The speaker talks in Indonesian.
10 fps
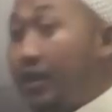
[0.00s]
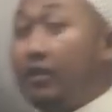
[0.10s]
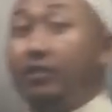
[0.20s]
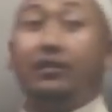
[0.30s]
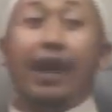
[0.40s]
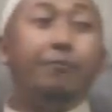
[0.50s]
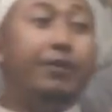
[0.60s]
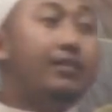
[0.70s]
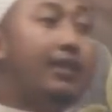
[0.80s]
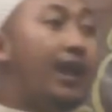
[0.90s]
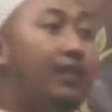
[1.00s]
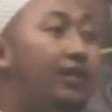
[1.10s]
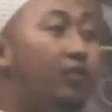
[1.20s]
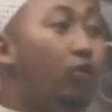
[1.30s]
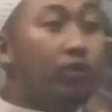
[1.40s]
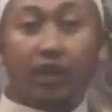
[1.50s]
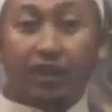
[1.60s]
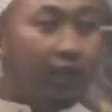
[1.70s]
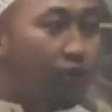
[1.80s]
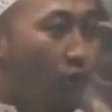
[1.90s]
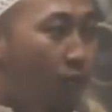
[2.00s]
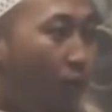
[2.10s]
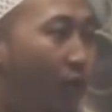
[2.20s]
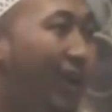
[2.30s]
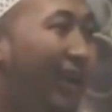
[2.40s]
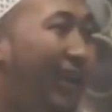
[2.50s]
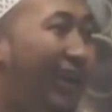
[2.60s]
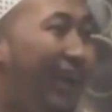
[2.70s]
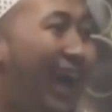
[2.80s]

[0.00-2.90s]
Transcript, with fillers: jadi tak betal dan kerja nyetong boleh